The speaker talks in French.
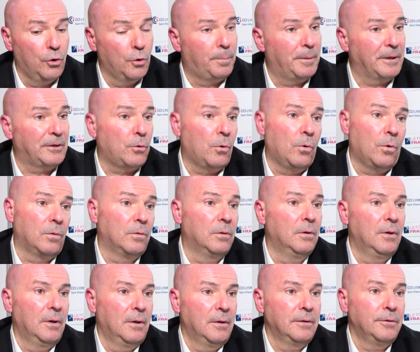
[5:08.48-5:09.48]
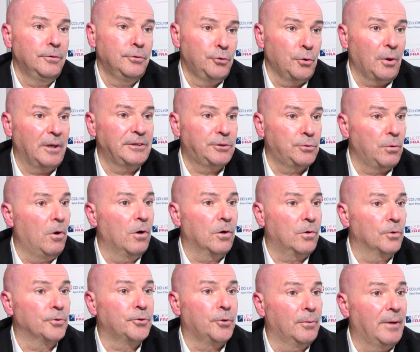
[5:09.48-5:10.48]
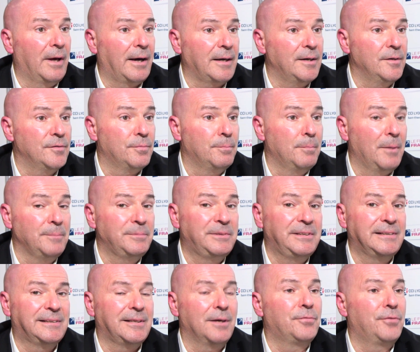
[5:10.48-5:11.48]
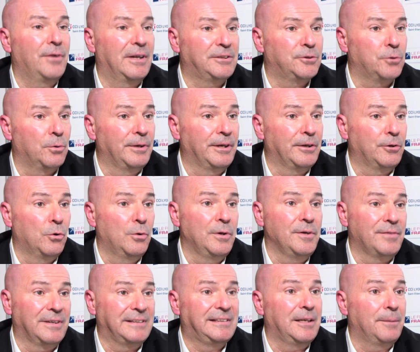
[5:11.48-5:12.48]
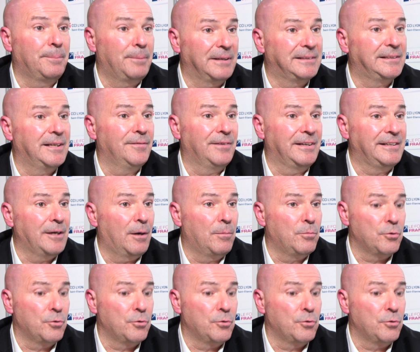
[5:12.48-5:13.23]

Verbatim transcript: le patron du restaurant, quand on arrive, même si ça flatte son ego, il va se déplacer, il va dire